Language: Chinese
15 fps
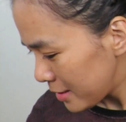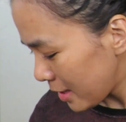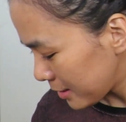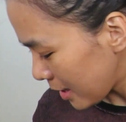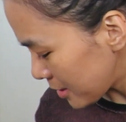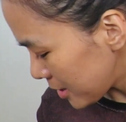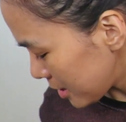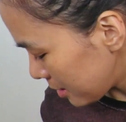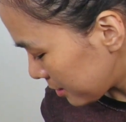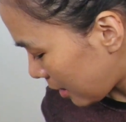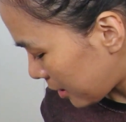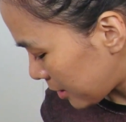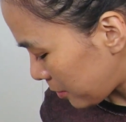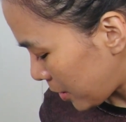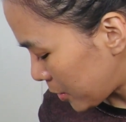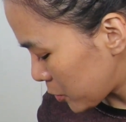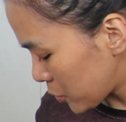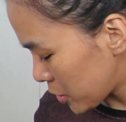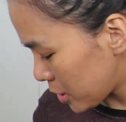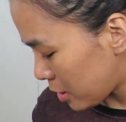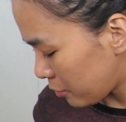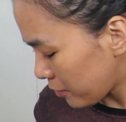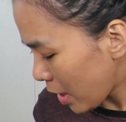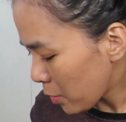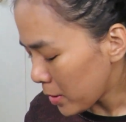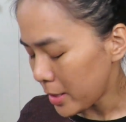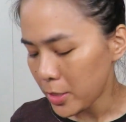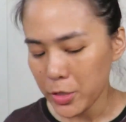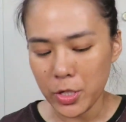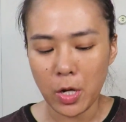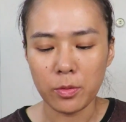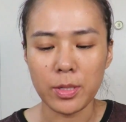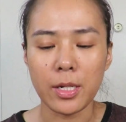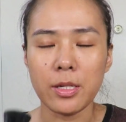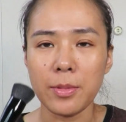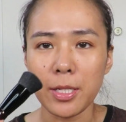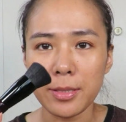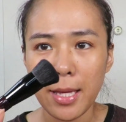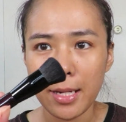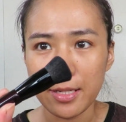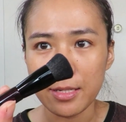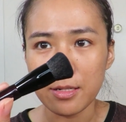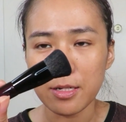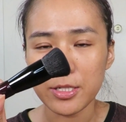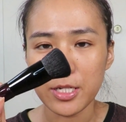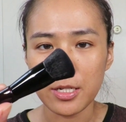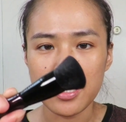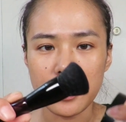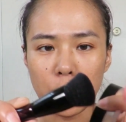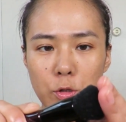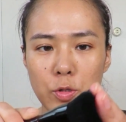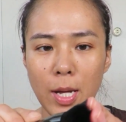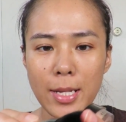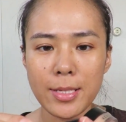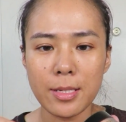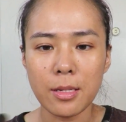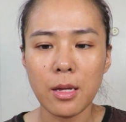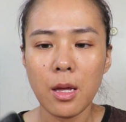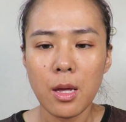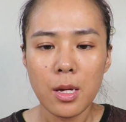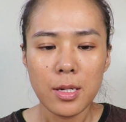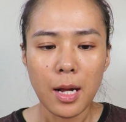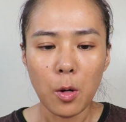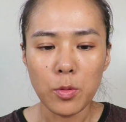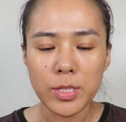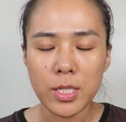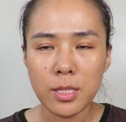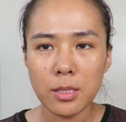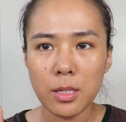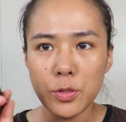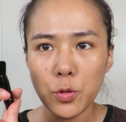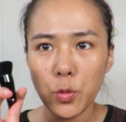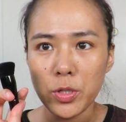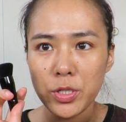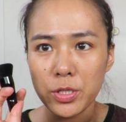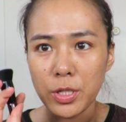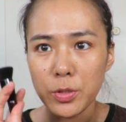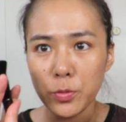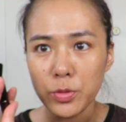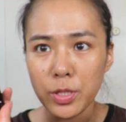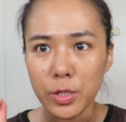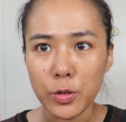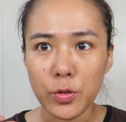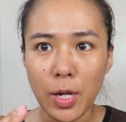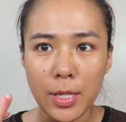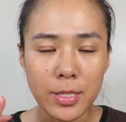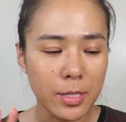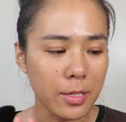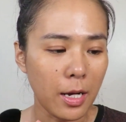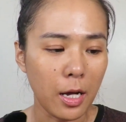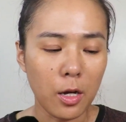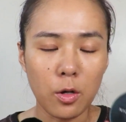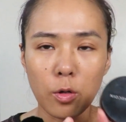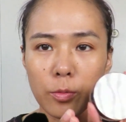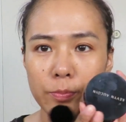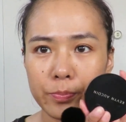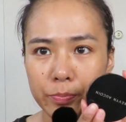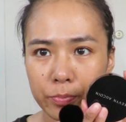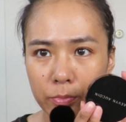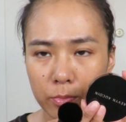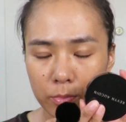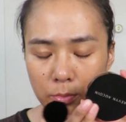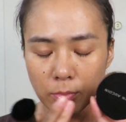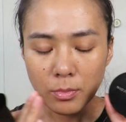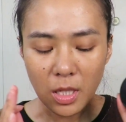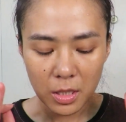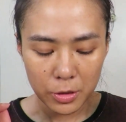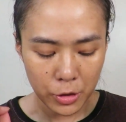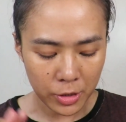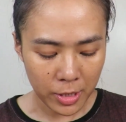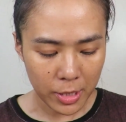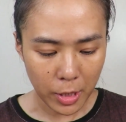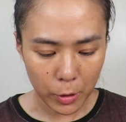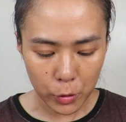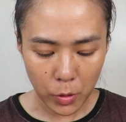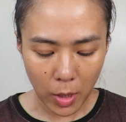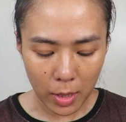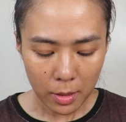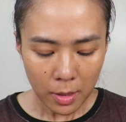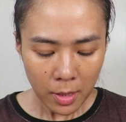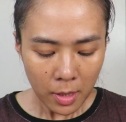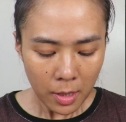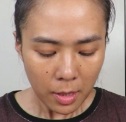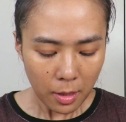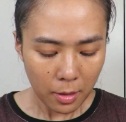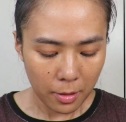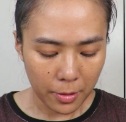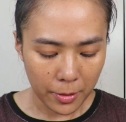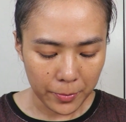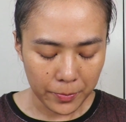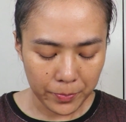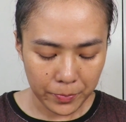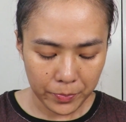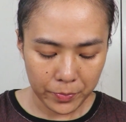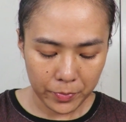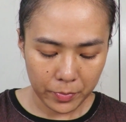那他这个呢，里边就是发过来的时候呢，里边带了一个这个小刷子，然后我今天呢就会直接用这个刷子，然后直接上妆，嗯。